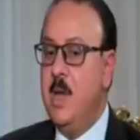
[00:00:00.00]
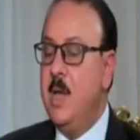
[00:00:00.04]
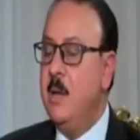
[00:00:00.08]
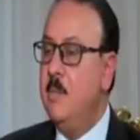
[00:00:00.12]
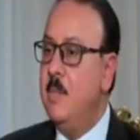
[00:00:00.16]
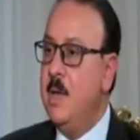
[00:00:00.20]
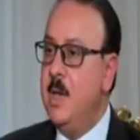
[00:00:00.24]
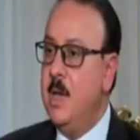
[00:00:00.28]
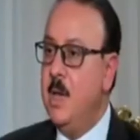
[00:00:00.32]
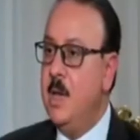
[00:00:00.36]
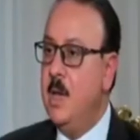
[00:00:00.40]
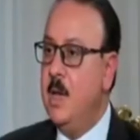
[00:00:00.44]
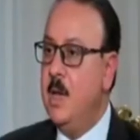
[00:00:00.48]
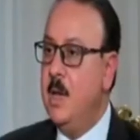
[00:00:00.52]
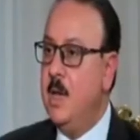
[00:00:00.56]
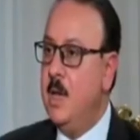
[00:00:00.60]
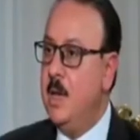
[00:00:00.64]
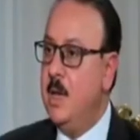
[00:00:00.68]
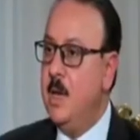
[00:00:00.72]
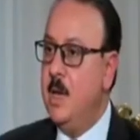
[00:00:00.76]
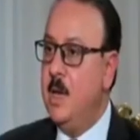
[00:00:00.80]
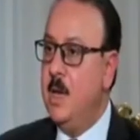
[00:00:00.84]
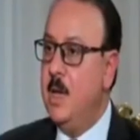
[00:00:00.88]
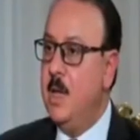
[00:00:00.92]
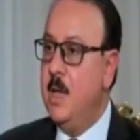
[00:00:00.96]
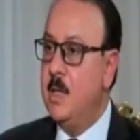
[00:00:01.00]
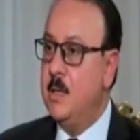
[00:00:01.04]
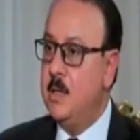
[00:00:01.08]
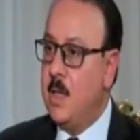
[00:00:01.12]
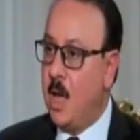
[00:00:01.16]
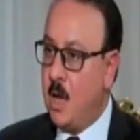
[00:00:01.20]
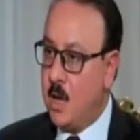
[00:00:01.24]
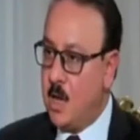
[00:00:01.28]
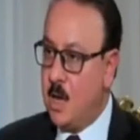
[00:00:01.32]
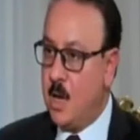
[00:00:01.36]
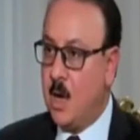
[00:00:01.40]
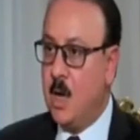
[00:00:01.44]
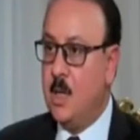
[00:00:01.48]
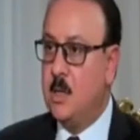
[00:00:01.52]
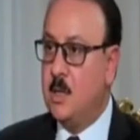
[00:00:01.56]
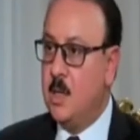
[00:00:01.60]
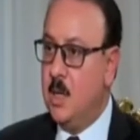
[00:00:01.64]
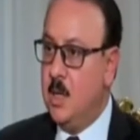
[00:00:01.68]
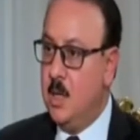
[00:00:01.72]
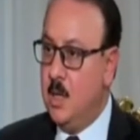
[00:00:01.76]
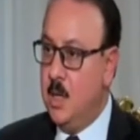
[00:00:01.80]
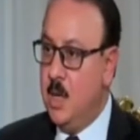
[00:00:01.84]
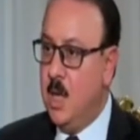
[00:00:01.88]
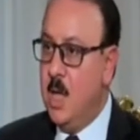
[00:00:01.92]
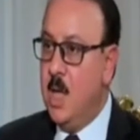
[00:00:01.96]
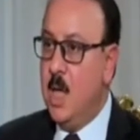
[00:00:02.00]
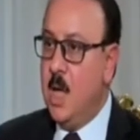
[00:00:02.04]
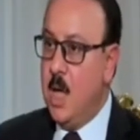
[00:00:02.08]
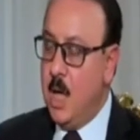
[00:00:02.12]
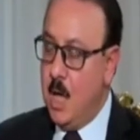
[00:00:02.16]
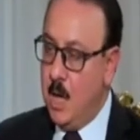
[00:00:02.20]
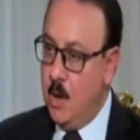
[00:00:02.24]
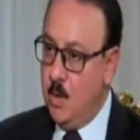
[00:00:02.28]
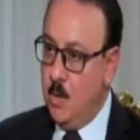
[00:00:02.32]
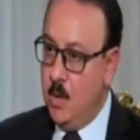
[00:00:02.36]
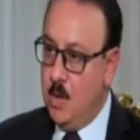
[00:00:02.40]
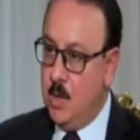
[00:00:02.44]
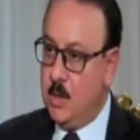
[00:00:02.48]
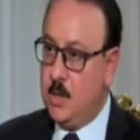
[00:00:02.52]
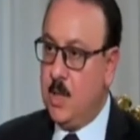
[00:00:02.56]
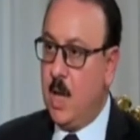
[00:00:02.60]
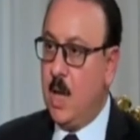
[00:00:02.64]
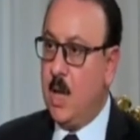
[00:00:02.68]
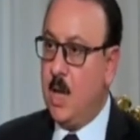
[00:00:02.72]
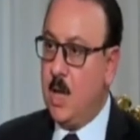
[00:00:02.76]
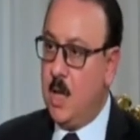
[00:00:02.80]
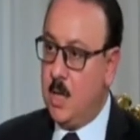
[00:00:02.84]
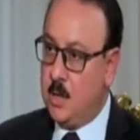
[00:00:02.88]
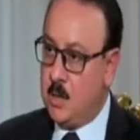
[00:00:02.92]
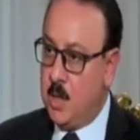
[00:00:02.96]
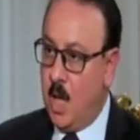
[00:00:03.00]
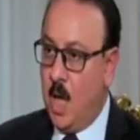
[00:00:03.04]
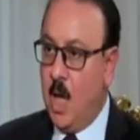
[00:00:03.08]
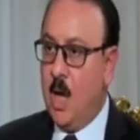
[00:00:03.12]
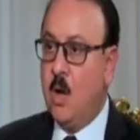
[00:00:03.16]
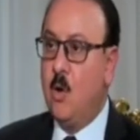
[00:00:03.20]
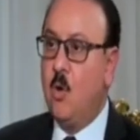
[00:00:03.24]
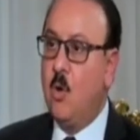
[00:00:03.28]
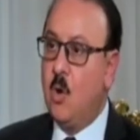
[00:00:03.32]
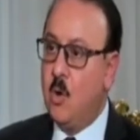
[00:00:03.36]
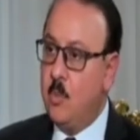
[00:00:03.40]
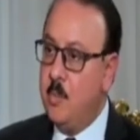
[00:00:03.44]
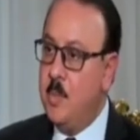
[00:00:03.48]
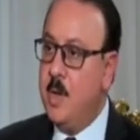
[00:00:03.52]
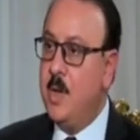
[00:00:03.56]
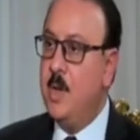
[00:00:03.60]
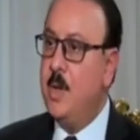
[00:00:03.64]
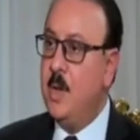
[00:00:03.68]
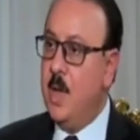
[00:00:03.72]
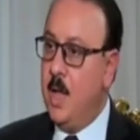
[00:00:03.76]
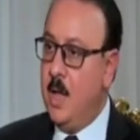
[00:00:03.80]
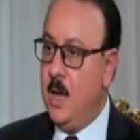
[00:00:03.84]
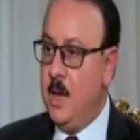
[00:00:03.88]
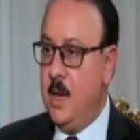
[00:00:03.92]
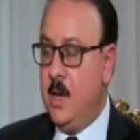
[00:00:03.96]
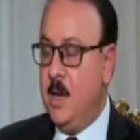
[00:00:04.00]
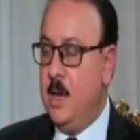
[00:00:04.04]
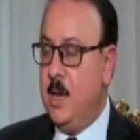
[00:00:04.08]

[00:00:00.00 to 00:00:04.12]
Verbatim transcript: بنعمل التحقيقات او التحقق من